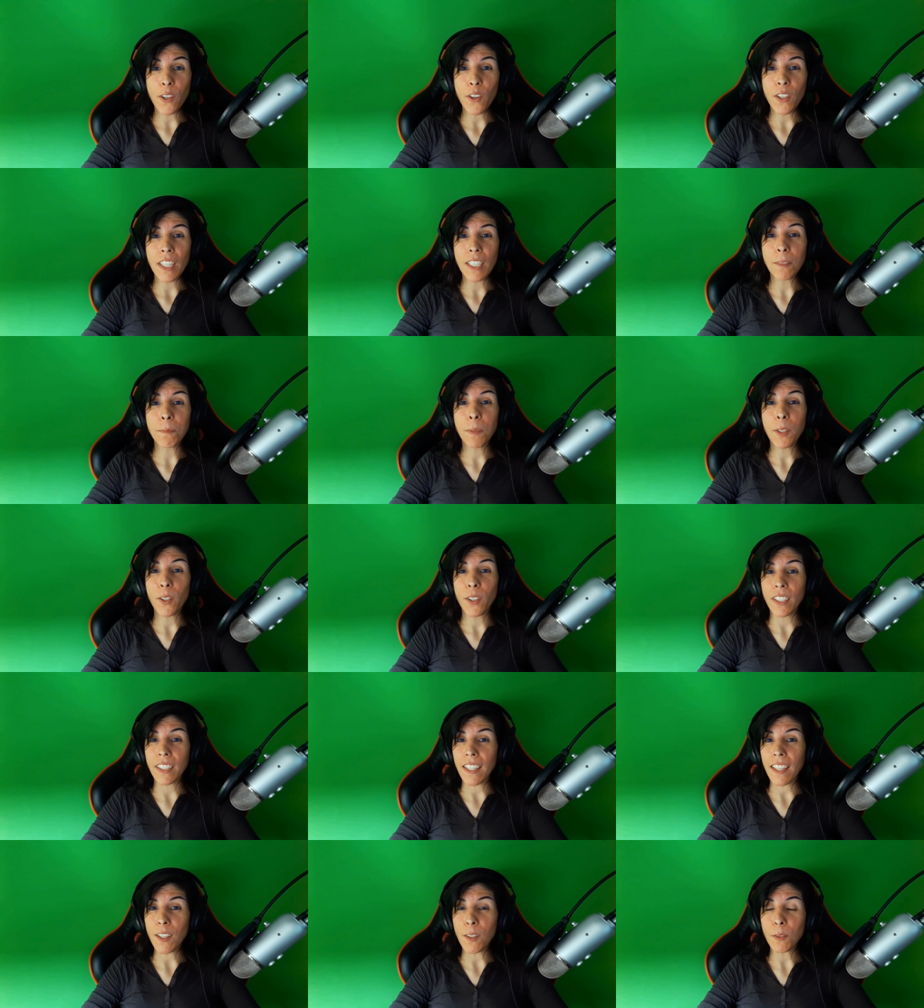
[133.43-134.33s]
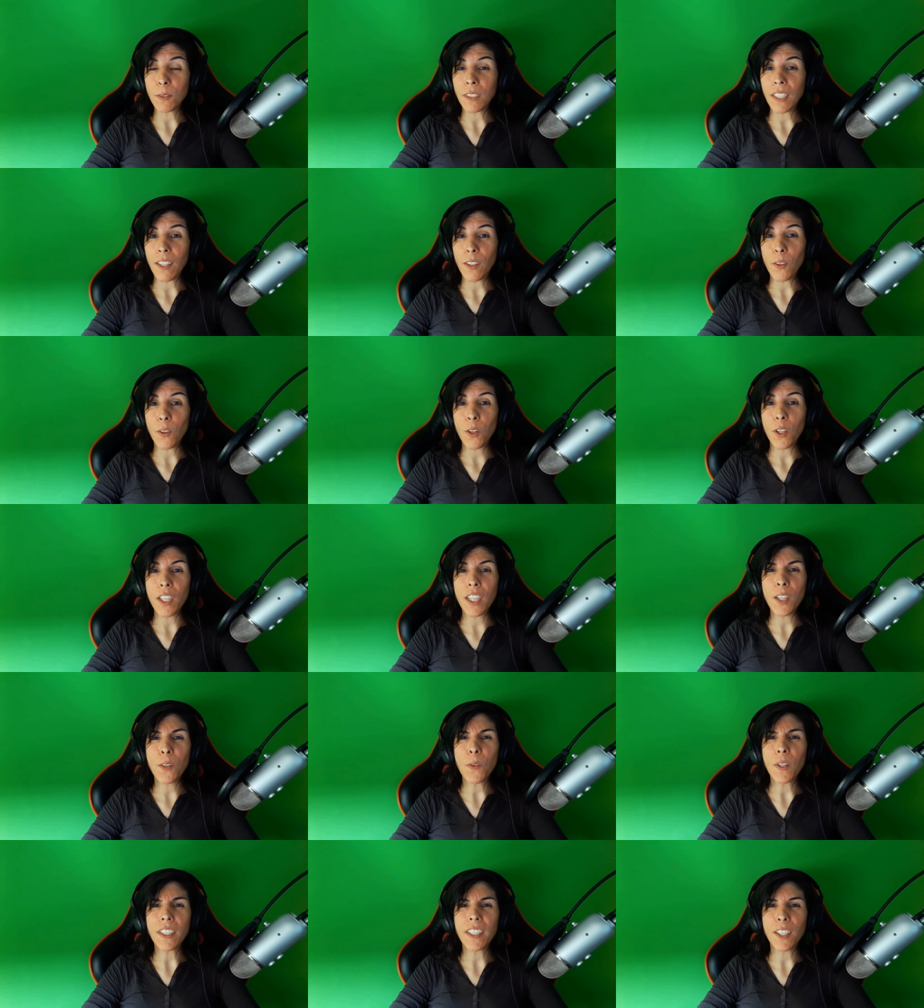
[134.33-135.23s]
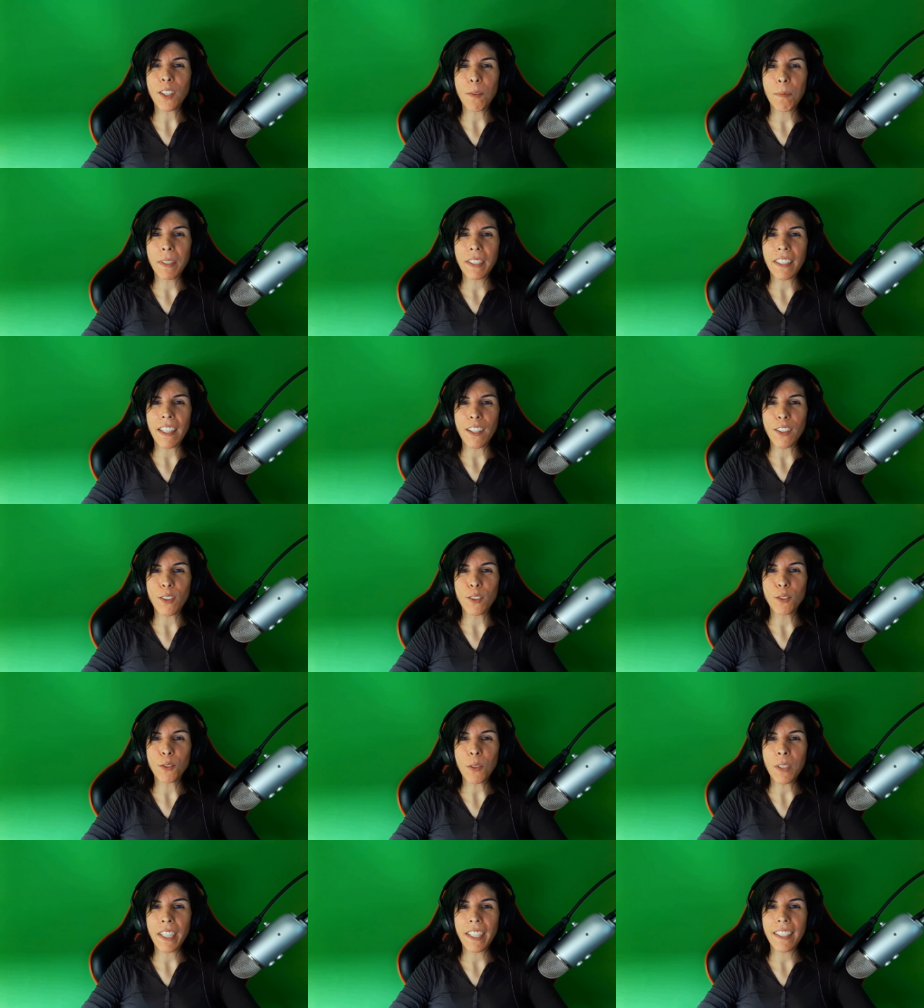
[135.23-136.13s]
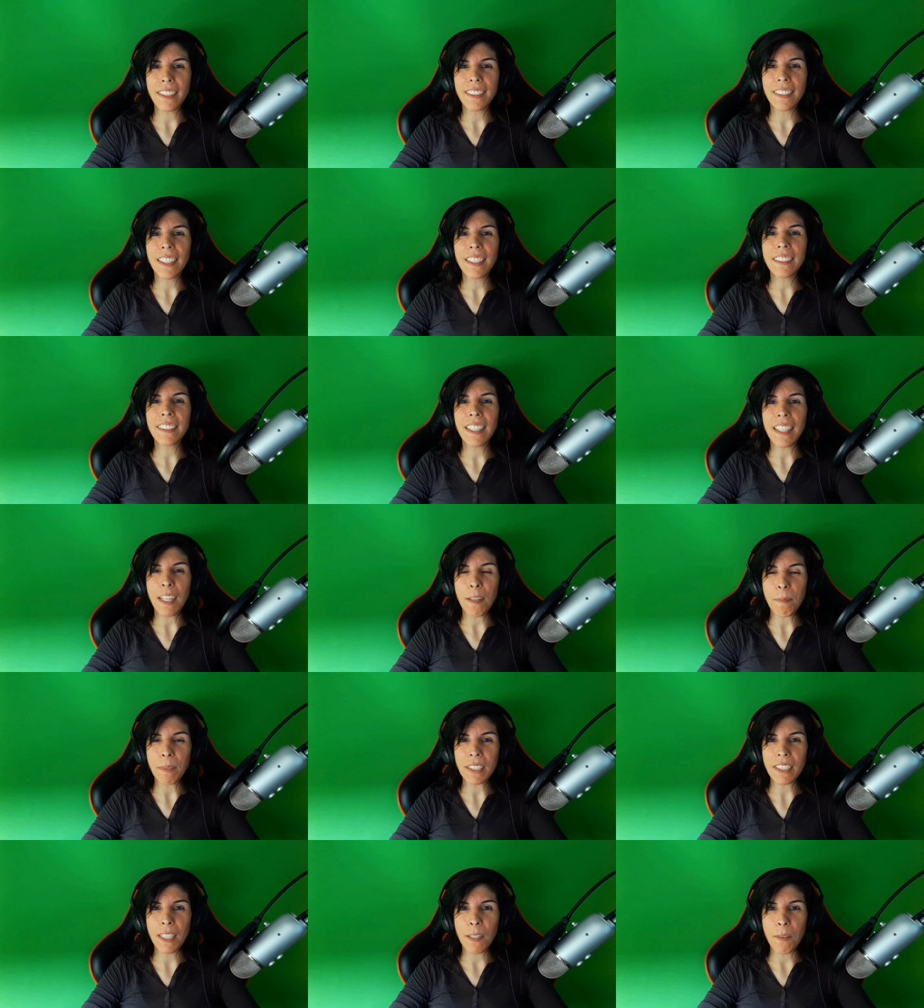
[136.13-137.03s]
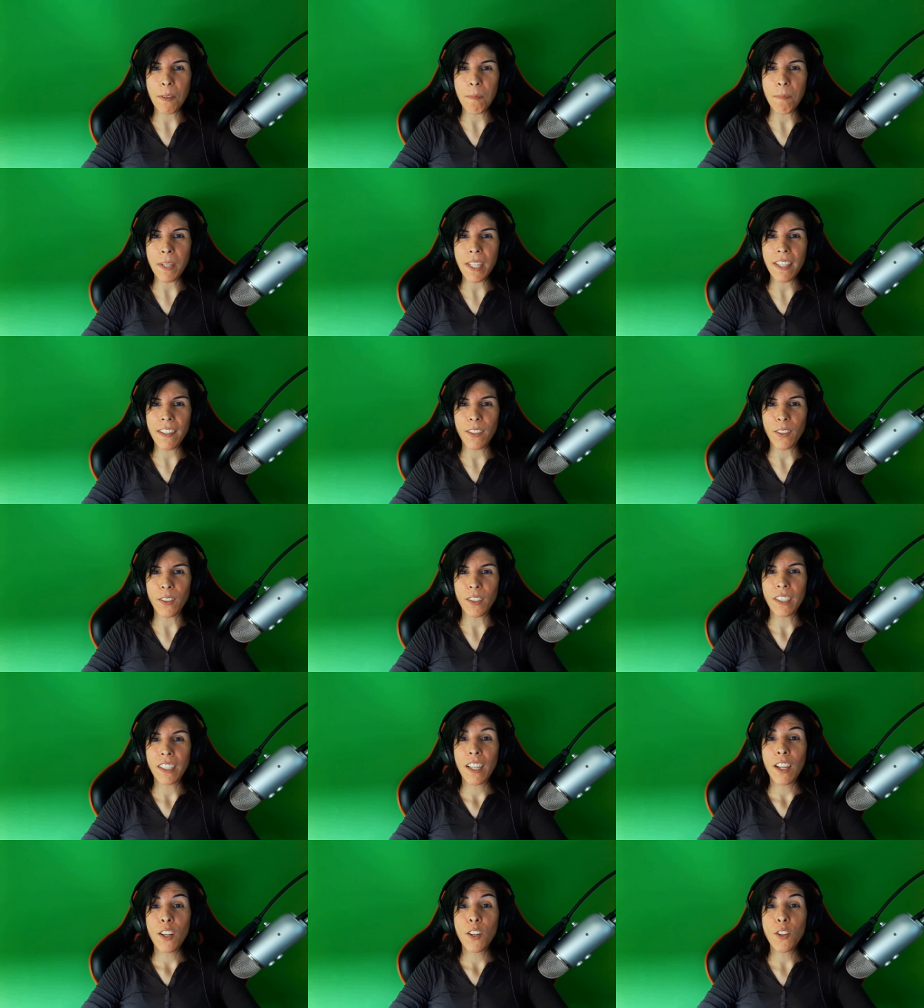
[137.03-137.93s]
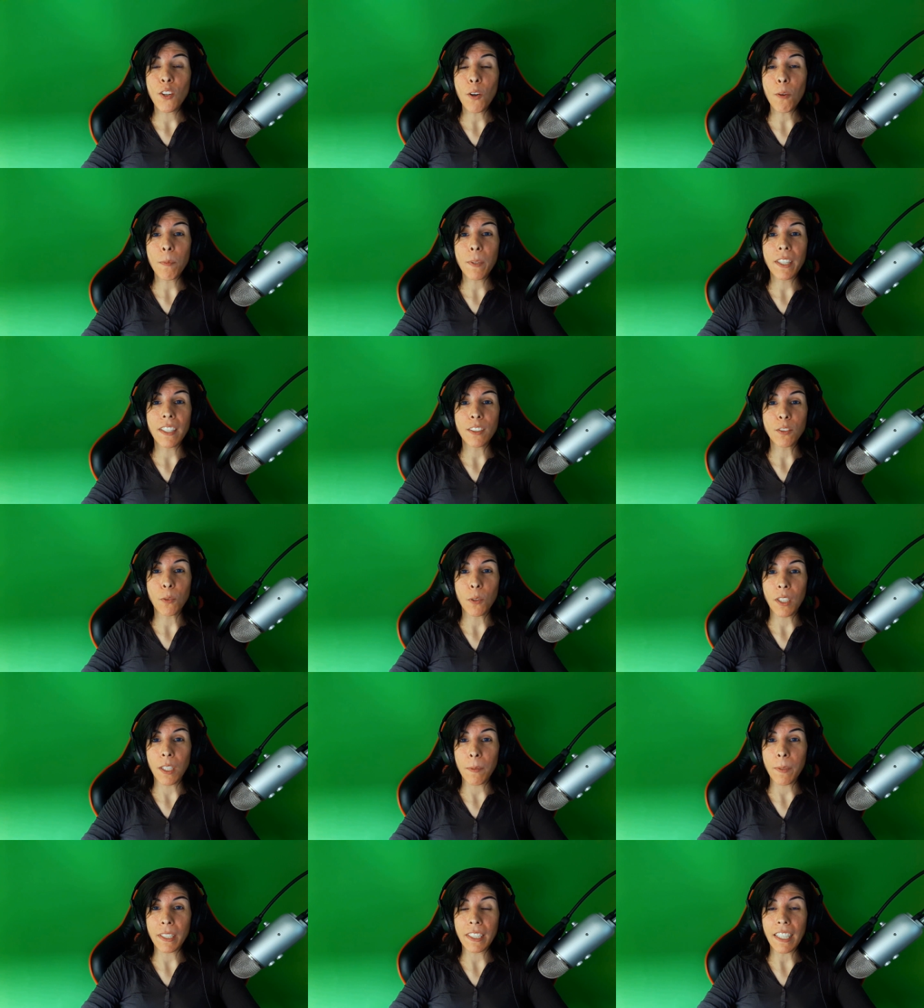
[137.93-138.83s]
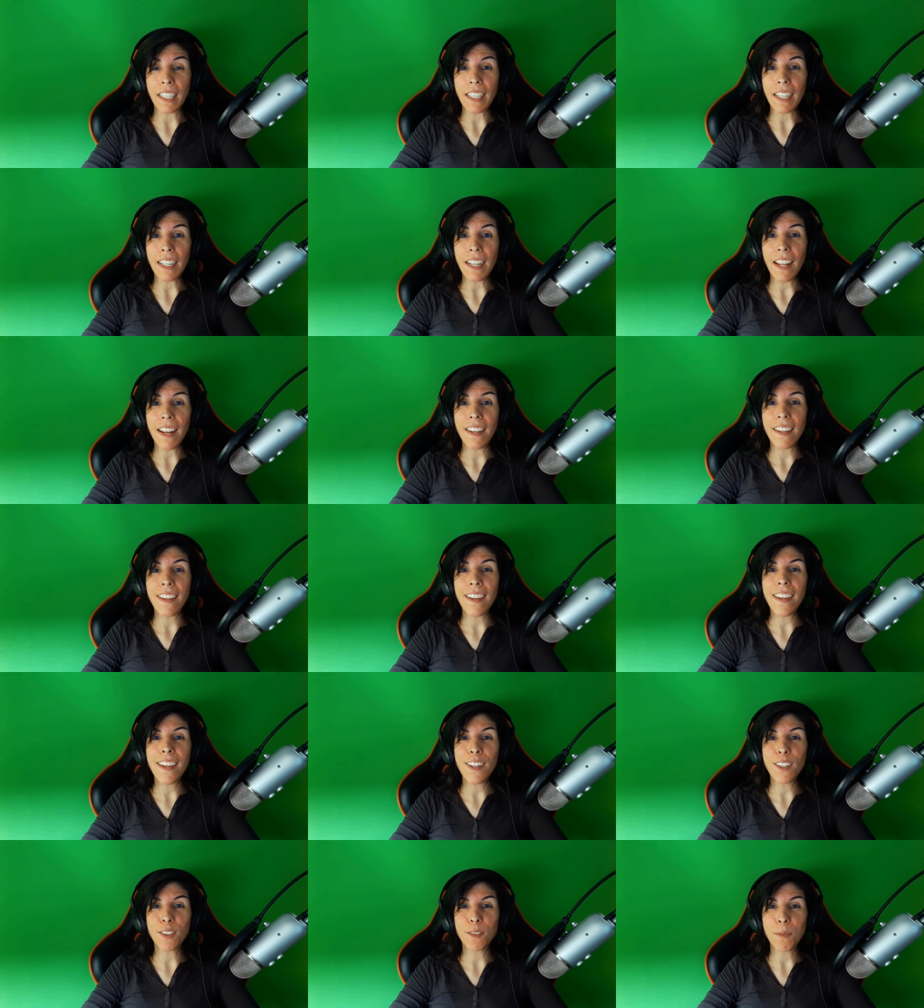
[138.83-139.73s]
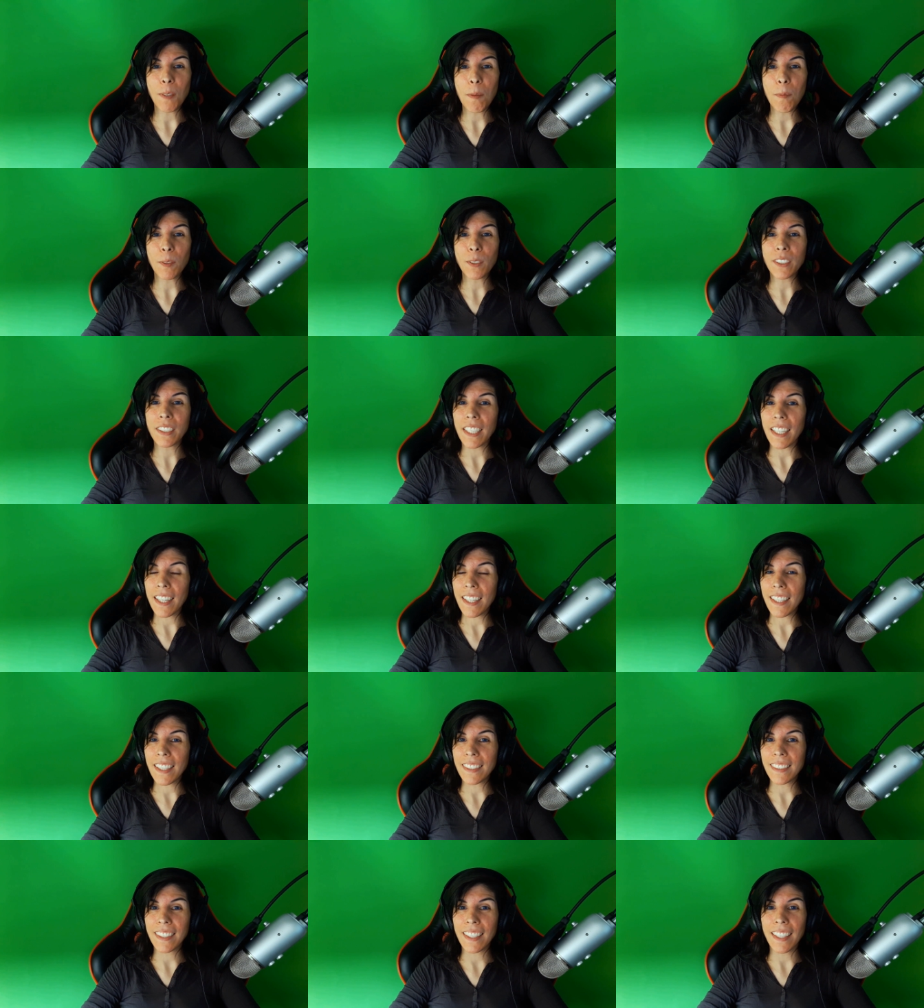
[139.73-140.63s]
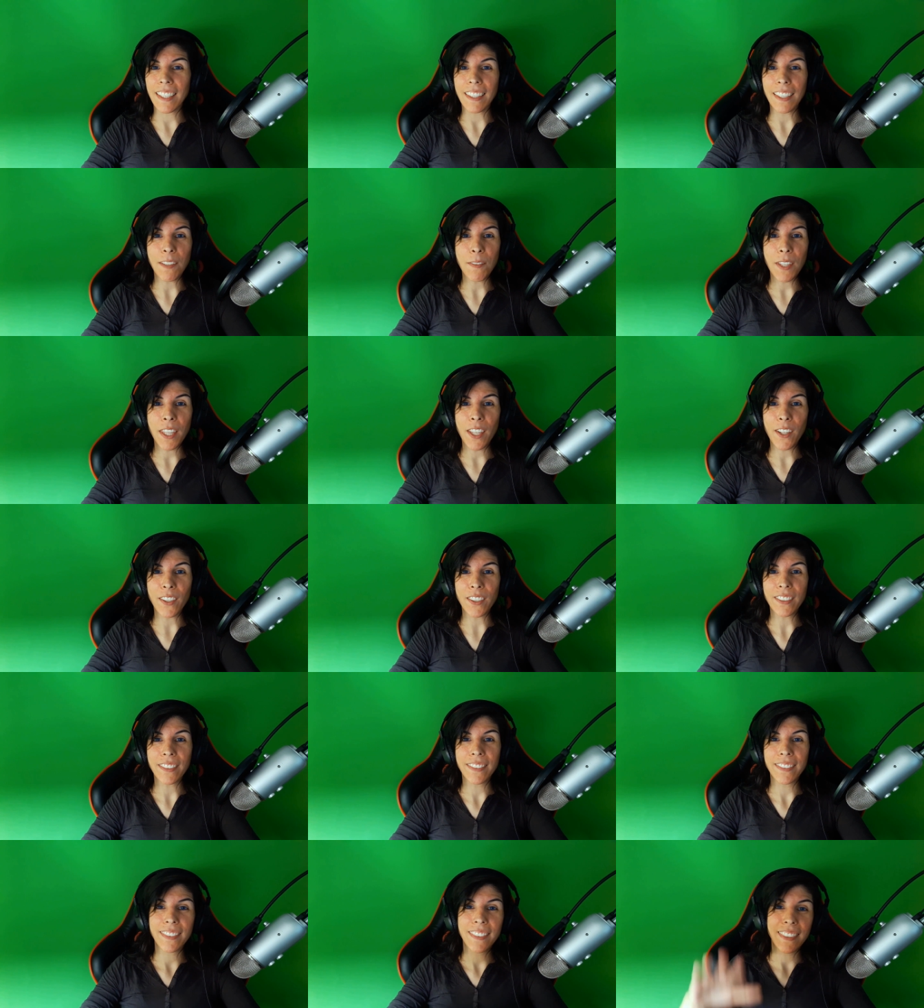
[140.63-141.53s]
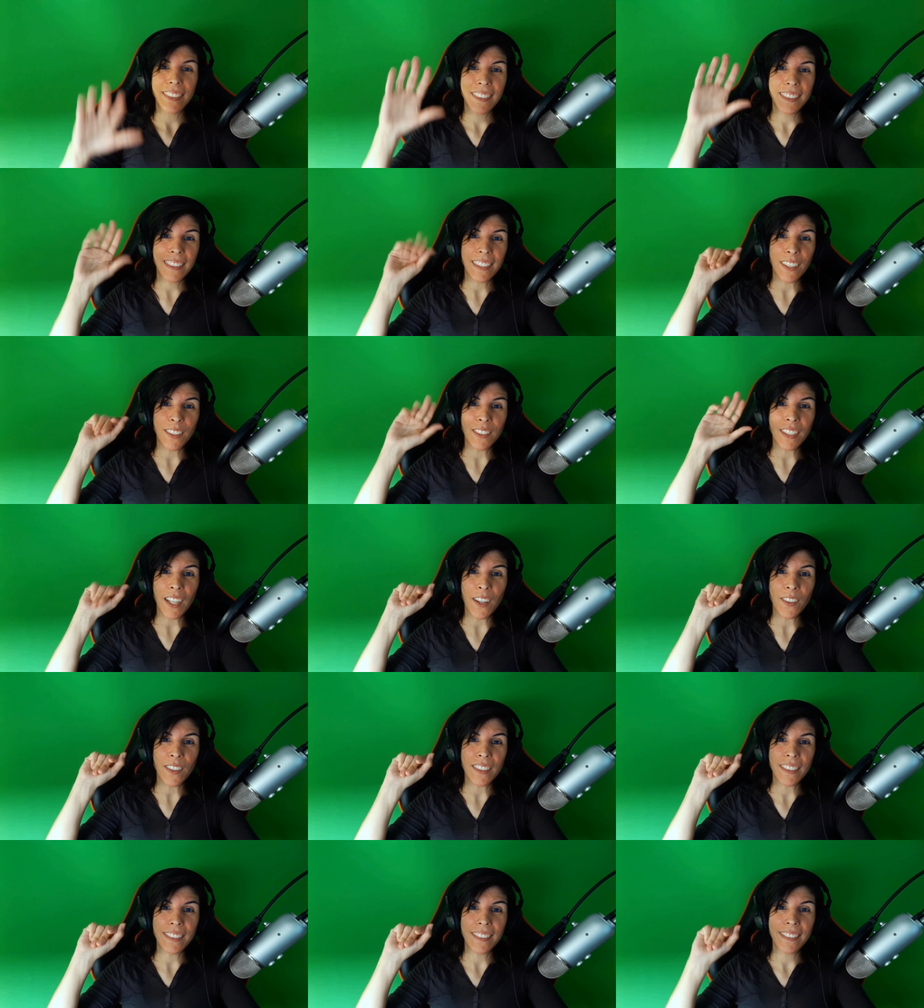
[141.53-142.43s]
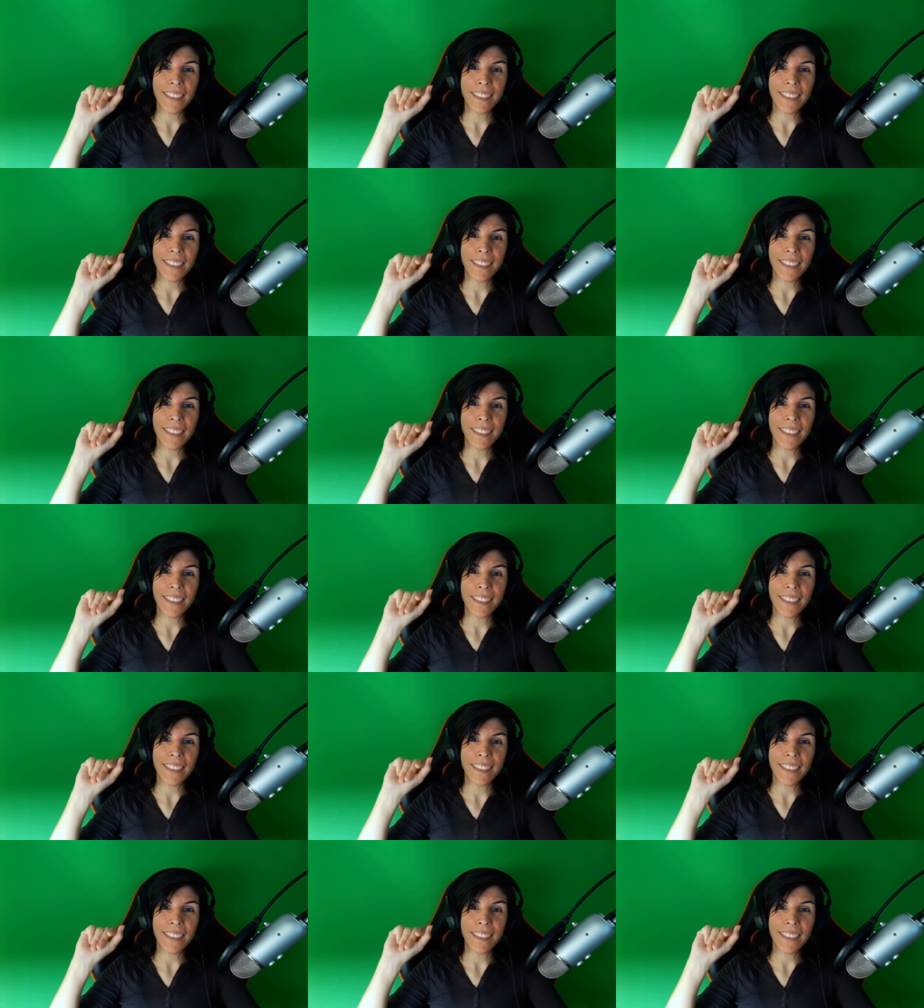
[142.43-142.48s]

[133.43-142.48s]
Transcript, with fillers: de hoy, espero que te haya gustado y cualquier comentario y sugerencia será más que bienvenido. No olvides suscribirte al canal y nos vemos en el siguiente vídeo. Chao chao.